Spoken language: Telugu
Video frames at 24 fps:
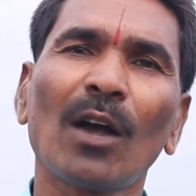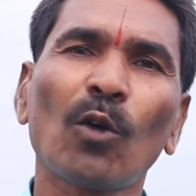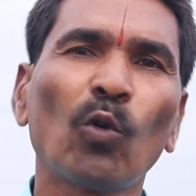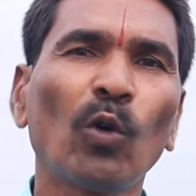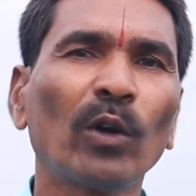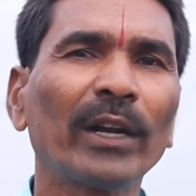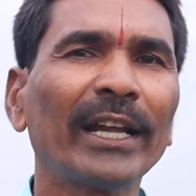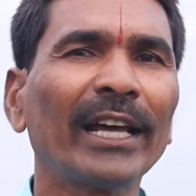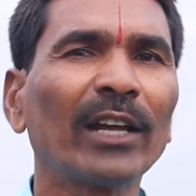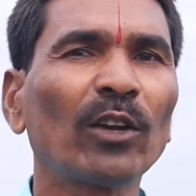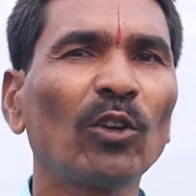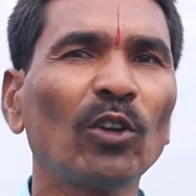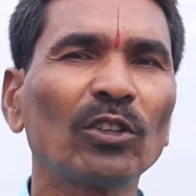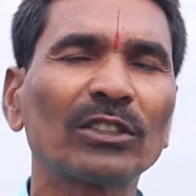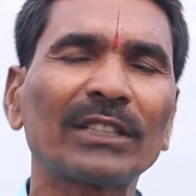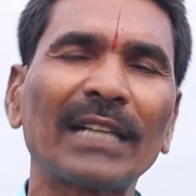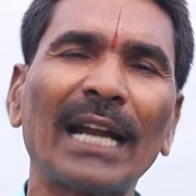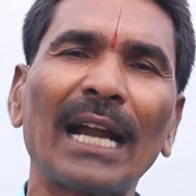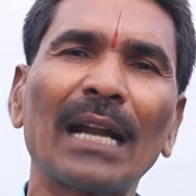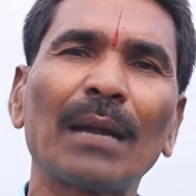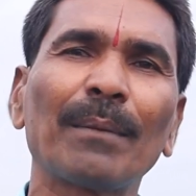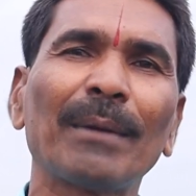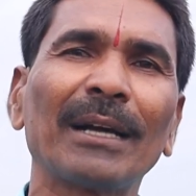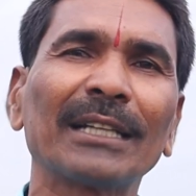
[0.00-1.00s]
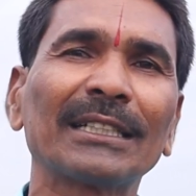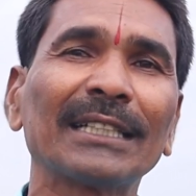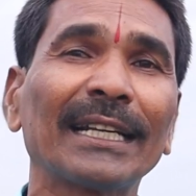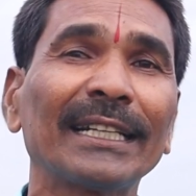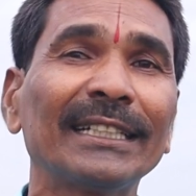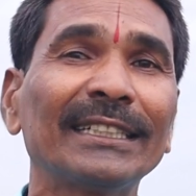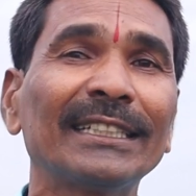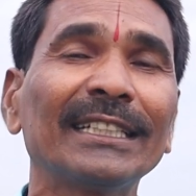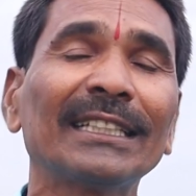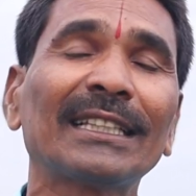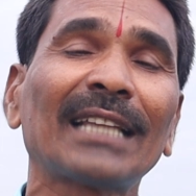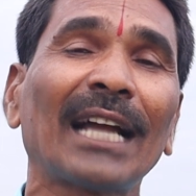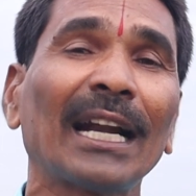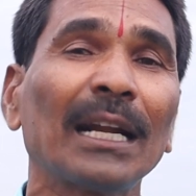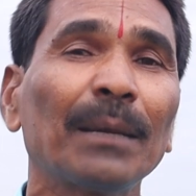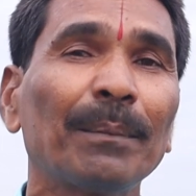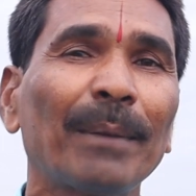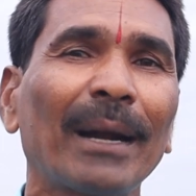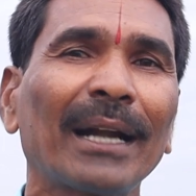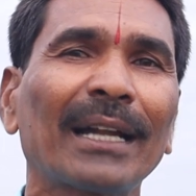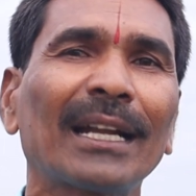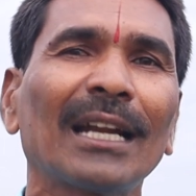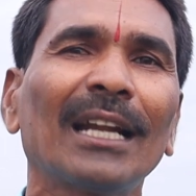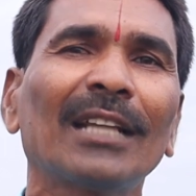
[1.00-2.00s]
కోనేరులో స్నానమాచరించి తడి
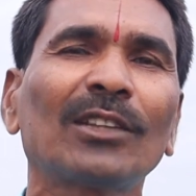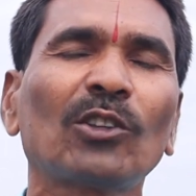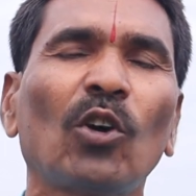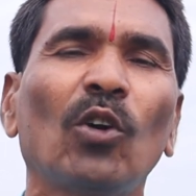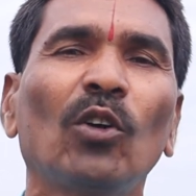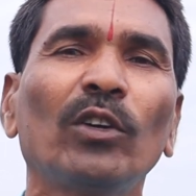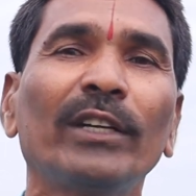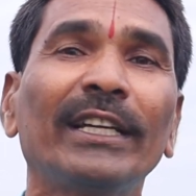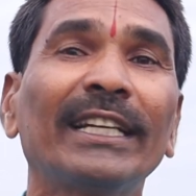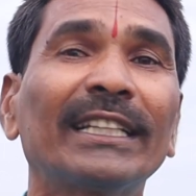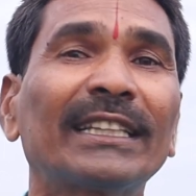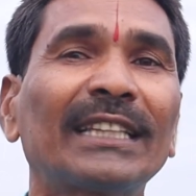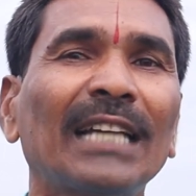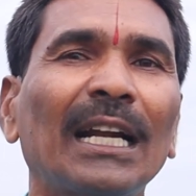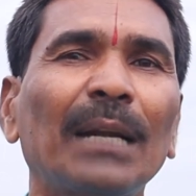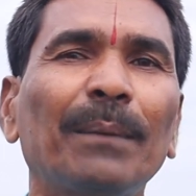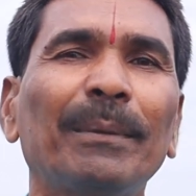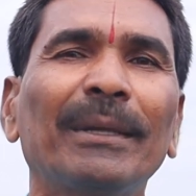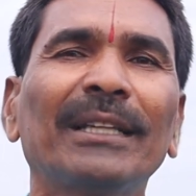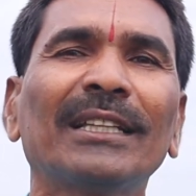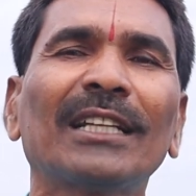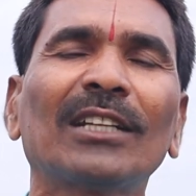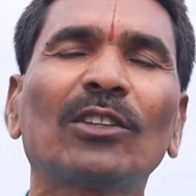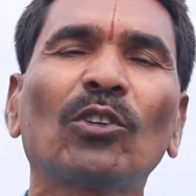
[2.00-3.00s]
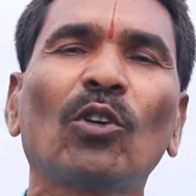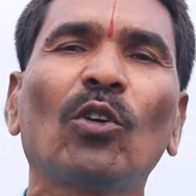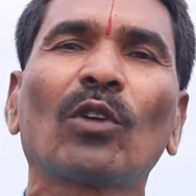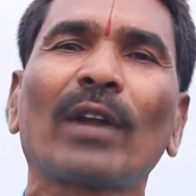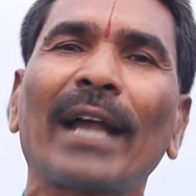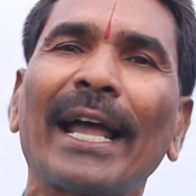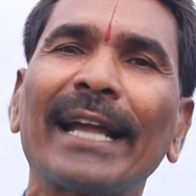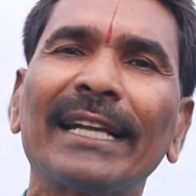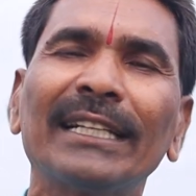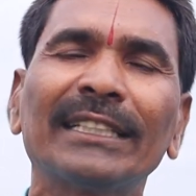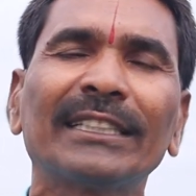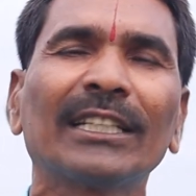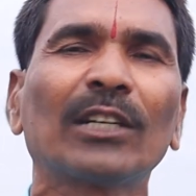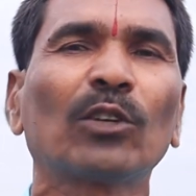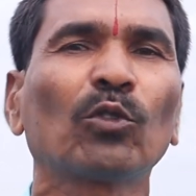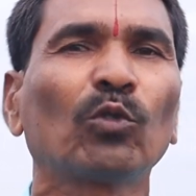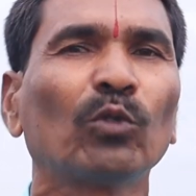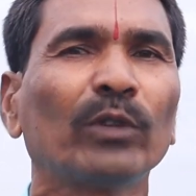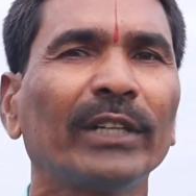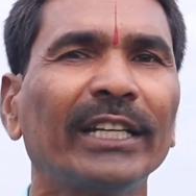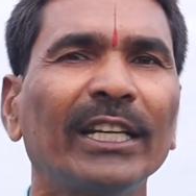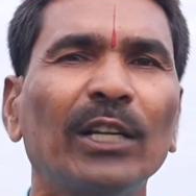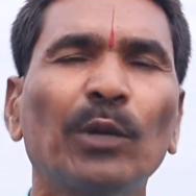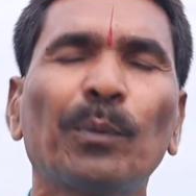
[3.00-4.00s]
బట్టలతో ఇత్తడి బిందెతో రాగి
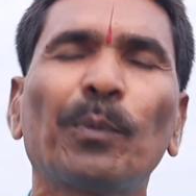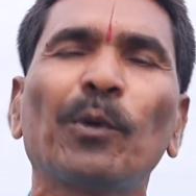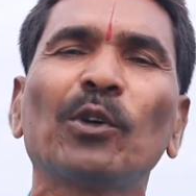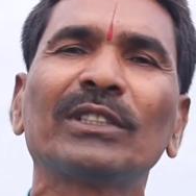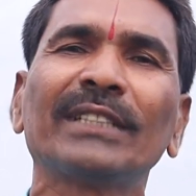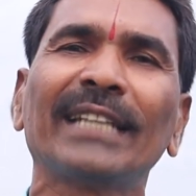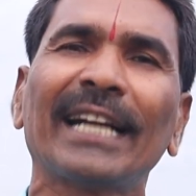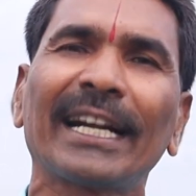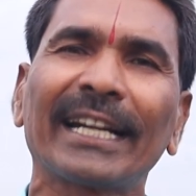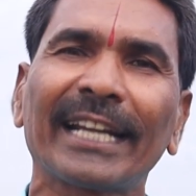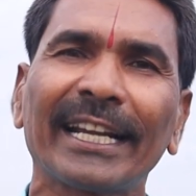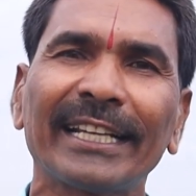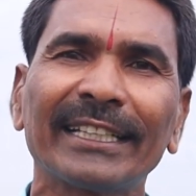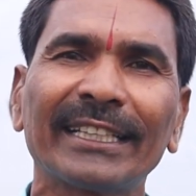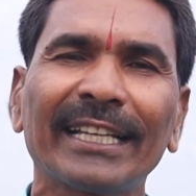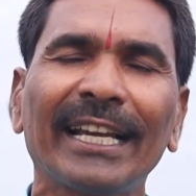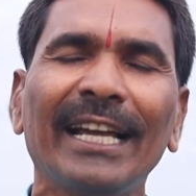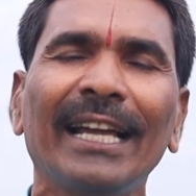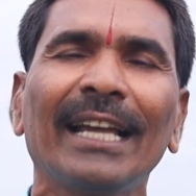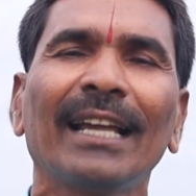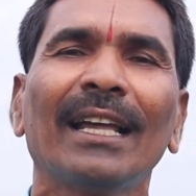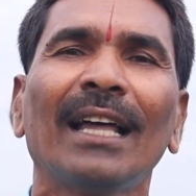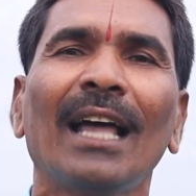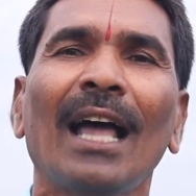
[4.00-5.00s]
చెట్టుకు నీరు పోసినట్టయితే